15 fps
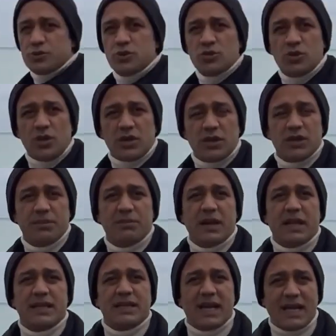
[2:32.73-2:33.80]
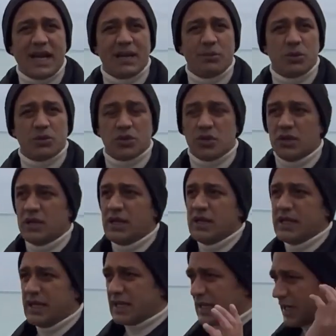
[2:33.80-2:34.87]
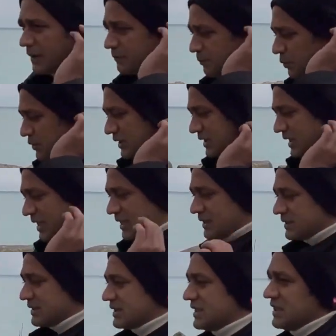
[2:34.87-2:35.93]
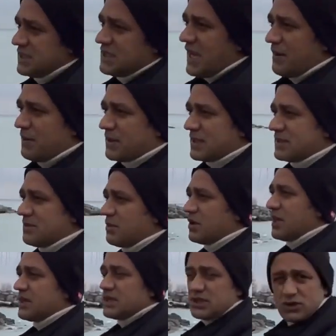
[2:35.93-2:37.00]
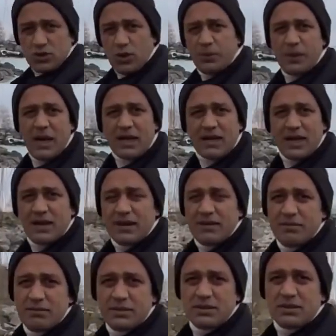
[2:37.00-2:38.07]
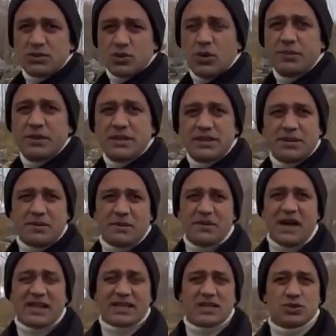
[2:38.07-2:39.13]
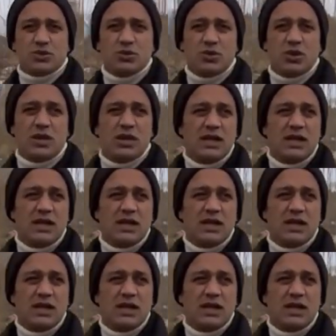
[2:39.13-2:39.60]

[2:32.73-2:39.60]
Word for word: সুন্দর মানে দেখার মতো এখানে প্রতিটা জিনিসই আমার কাছে মনে হয় যে ছবি আঁকা ছবি যেভাবে আঁকে সুন্দর